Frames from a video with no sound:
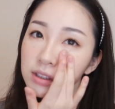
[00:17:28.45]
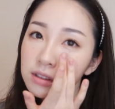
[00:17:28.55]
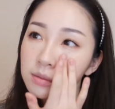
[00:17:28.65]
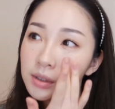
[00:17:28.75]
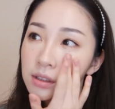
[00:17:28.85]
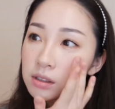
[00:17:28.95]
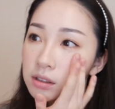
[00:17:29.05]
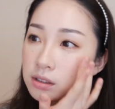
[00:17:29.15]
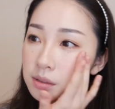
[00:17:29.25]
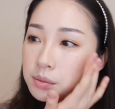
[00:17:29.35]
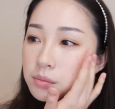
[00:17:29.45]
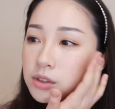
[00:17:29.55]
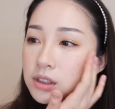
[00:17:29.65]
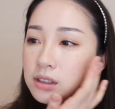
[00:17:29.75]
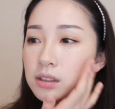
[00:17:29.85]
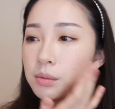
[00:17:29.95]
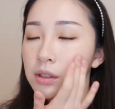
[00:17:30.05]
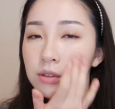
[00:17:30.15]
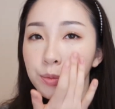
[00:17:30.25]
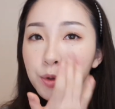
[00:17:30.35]
웨이크메이크 제품들이
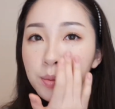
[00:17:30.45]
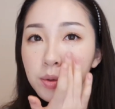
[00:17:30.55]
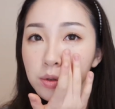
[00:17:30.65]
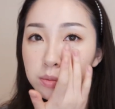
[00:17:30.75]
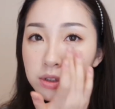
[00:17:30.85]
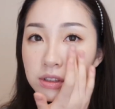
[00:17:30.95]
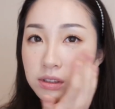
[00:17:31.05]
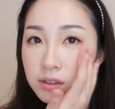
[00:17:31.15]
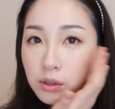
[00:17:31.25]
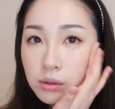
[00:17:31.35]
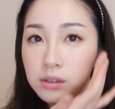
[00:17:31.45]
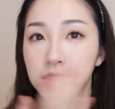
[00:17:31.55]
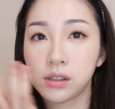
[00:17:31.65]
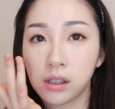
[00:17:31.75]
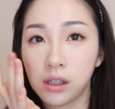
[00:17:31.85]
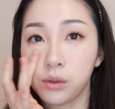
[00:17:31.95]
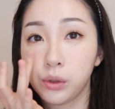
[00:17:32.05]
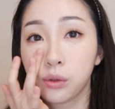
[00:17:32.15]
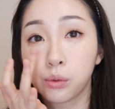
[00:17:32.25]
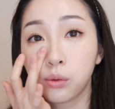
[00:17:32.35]
메이크업 초보분들이 사용하시기에
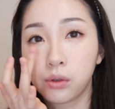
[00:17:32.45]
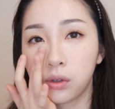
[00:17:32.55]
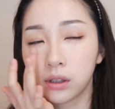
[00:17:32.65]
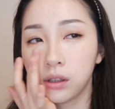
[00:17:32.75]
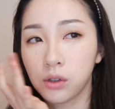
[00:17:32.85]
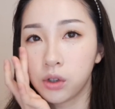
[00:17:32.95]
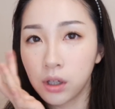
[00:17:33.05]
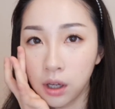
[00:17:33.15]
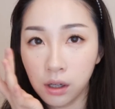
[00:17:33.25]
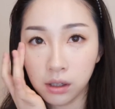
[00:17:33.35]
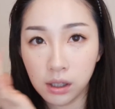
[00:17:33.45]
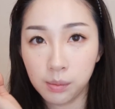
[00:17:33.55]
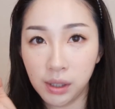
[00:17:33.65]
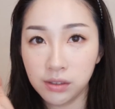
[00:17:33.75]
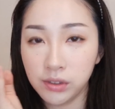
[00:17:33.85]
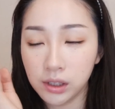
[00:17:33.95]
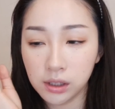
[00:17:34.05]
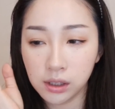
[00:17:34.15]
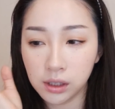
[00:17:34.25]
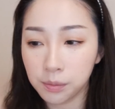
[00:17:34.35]
되게 좋을 것 같아요 이렇게
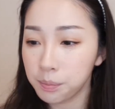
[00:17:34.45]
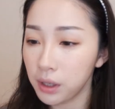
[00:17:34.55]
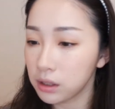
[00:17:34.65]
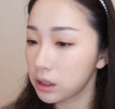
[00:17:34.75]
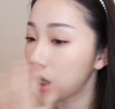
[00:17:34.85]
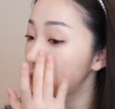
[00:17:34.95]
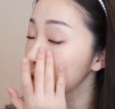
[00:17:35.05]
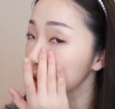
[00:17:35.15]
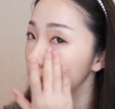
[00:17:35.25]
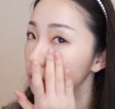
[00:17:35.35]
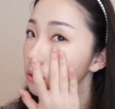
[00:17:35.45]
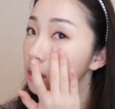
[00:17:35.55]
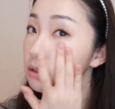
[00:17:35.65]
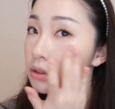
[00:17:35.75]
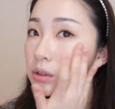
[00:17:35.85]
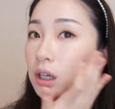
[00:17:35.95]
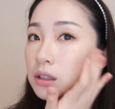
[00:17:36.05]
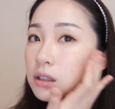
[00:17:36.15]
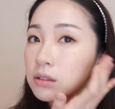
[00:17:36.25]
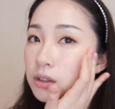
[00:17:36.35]
발색이 빡 강하게 나오나 그런 게
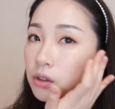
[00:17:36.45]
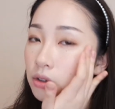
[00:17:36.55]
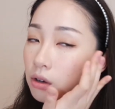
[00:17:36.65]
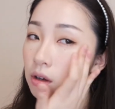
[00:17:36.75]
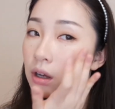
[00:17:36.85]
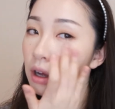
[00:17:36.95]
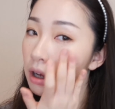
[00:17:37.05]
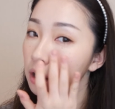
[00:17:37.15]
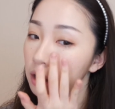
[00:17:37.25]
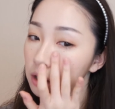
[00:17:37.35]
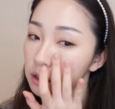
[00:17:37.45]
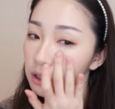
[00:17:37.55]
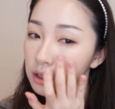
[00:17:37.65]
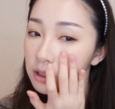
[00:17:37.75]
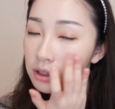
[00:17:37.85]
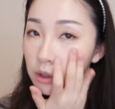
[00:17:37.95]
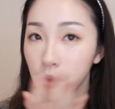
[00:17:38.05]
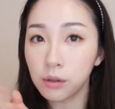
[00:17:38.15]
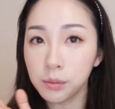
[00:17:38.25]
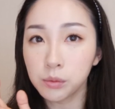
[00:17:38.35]
아니라서
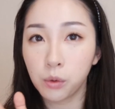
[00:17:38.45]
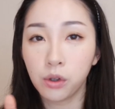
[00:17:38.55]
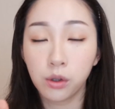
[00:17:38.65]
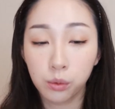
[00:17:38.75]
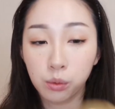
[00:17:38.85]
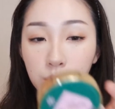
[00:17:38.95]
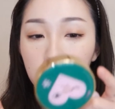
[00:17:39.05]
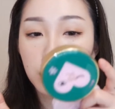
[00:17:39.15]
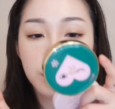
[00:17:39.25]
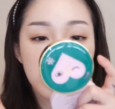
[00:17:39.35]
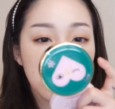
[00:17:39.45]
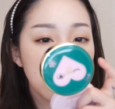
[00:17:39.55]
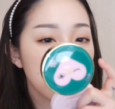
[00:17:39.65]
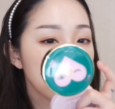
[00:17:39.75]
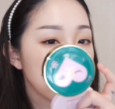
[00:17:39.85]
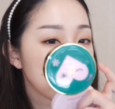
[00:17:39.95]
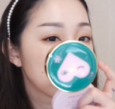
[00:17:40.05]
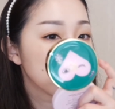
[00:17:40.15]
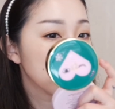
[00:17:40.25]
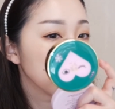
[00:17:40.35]
여러 번 올려도 밀리거나
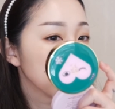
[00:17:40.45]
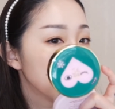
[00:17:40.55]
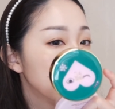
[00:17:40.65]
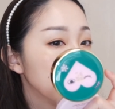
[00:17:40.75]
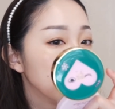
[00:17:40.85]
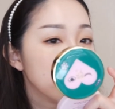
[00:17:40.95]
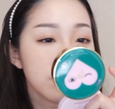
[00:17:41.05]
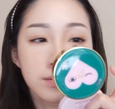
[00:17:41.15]
그러지 않고